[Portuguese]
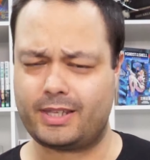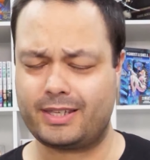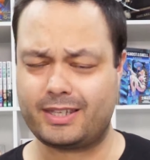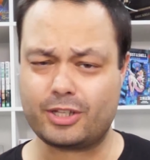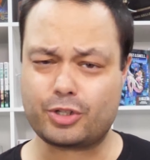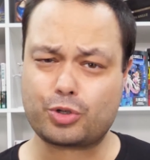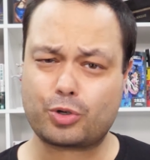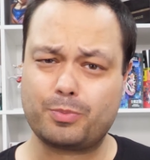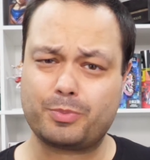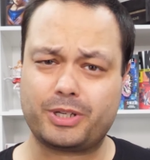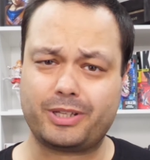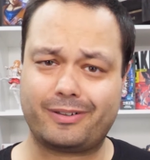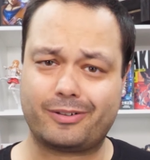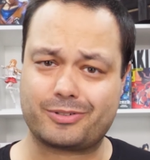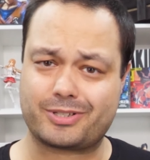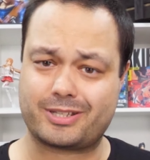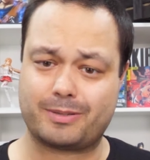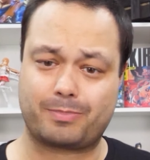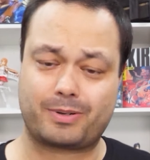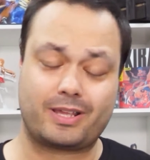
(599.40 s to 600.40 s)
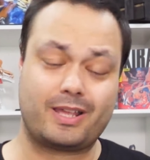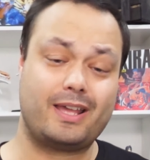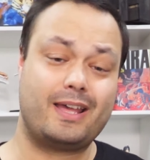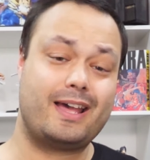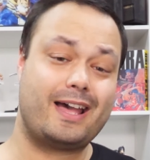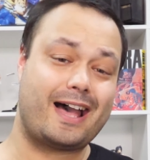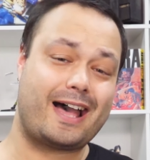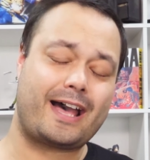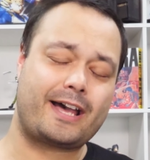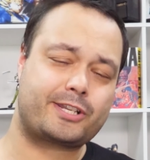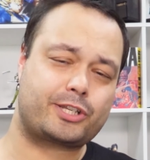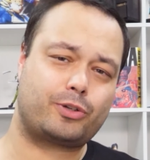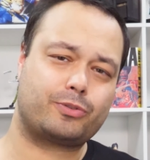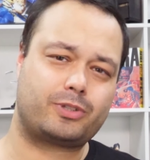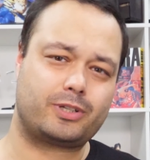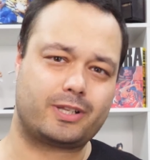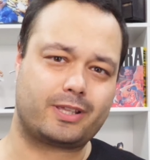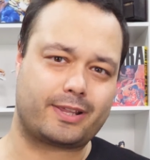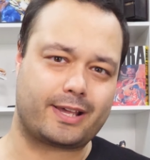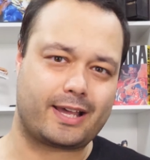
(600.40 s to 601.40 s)
que eles comunicam sempre às
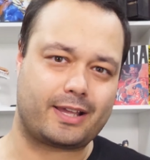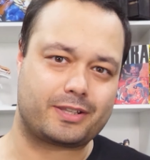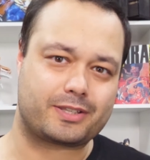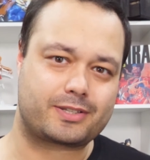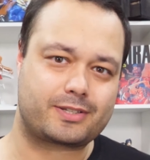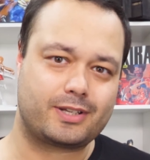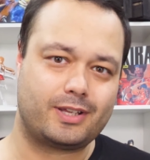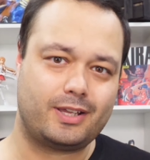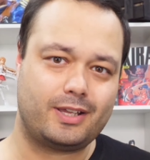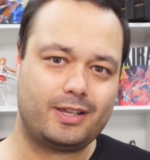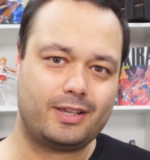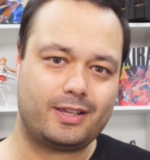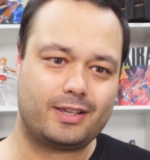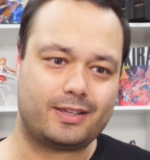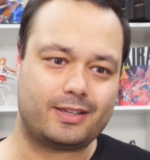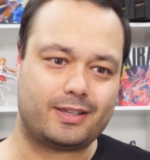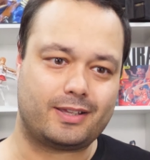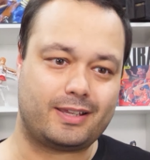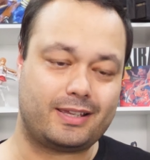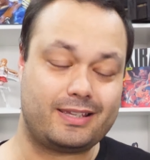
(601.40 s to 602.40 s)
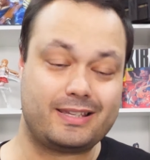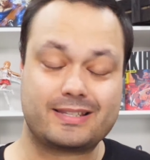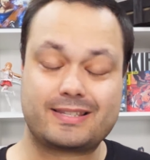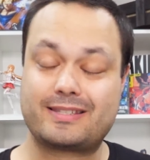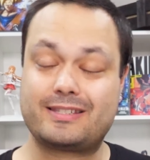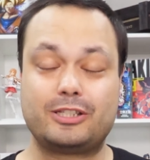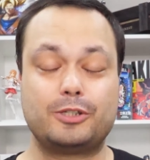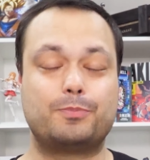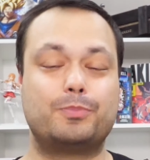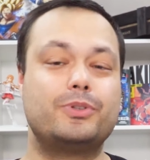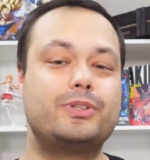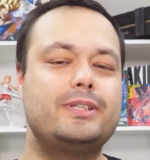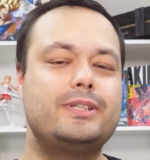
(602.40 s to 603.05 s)
autoridades uh, esse tipo